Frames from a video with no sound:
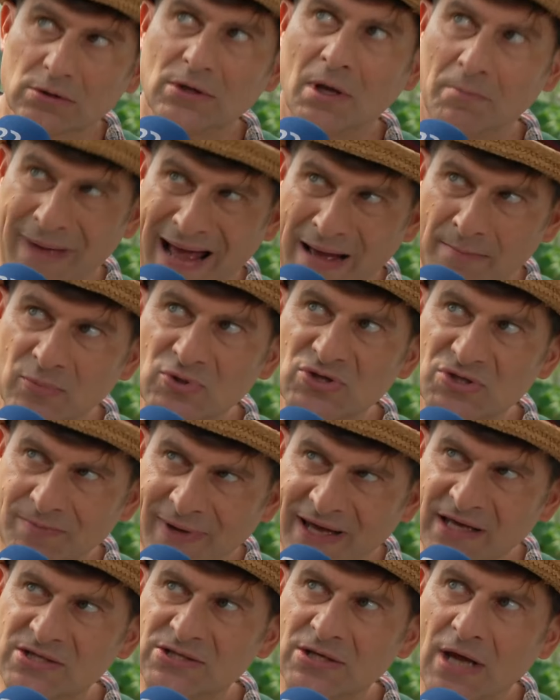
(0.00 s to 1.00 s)
Und der Bambus
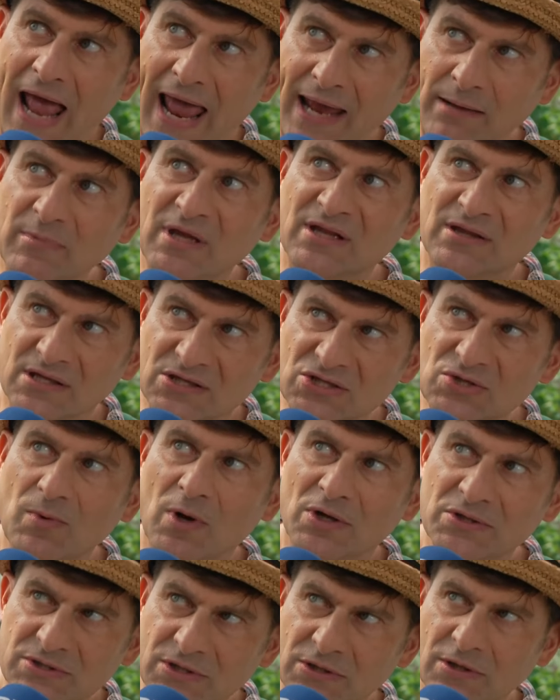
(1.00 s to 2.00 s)
wächst ja 1,20
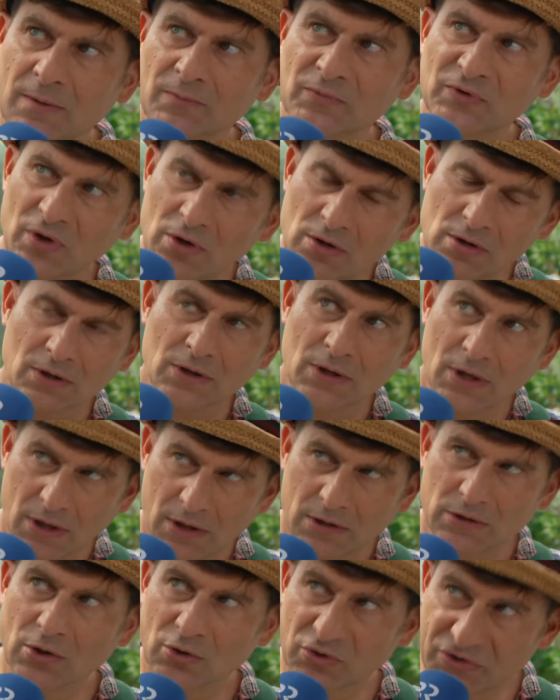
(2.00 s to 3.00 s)
Meter am Tag.
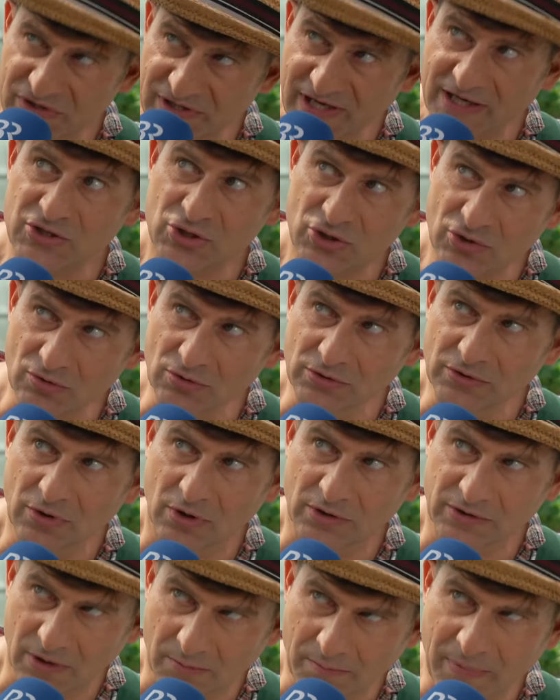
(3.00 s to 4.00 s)
Nach sechs Stunden
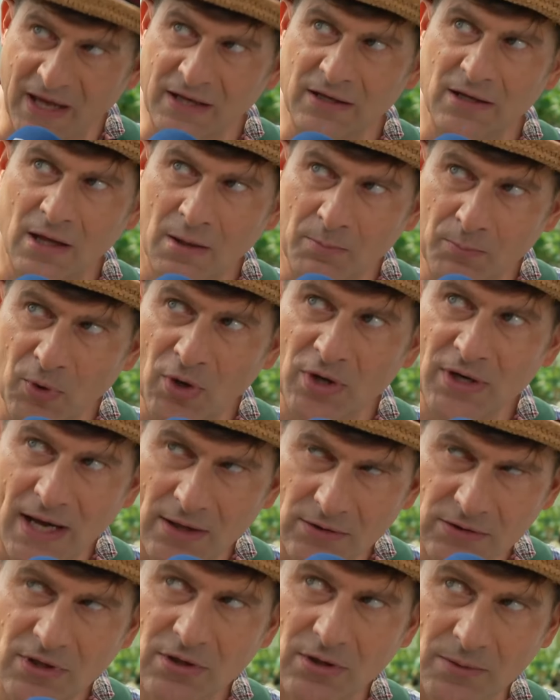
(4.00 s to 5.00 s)
hat der Peter einen Burnout